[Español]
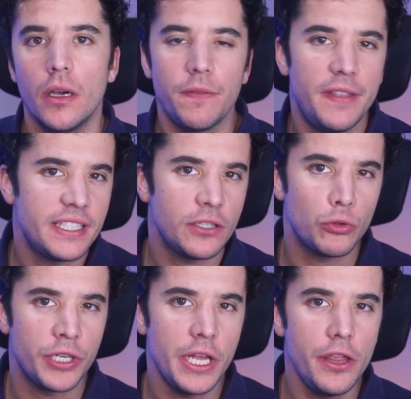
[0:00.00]
Desde
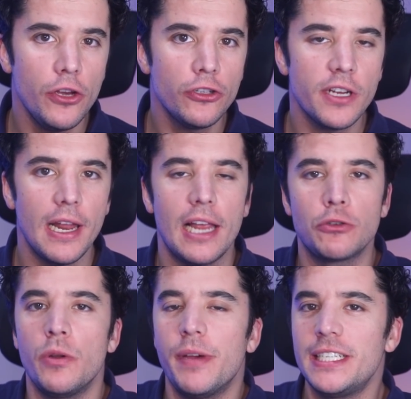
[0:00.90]
sus inicios,
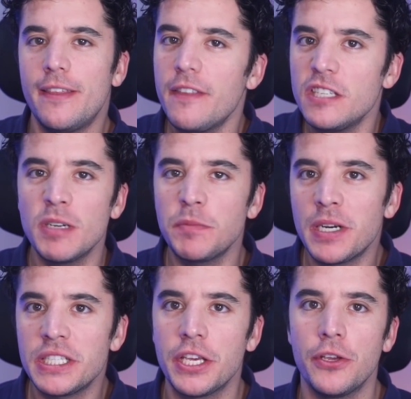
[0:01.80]
las universidades más
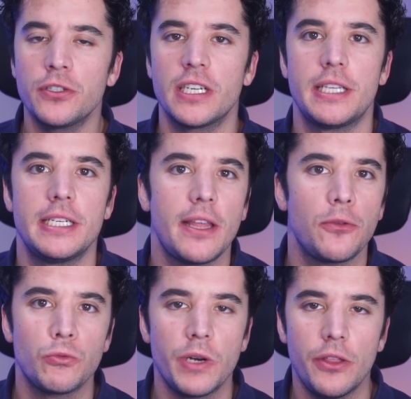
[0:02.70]
prestigiosas de
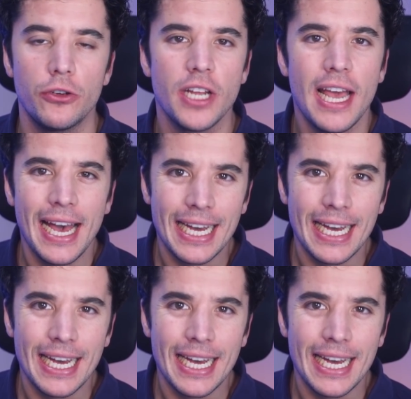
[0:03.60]
Estados Unidos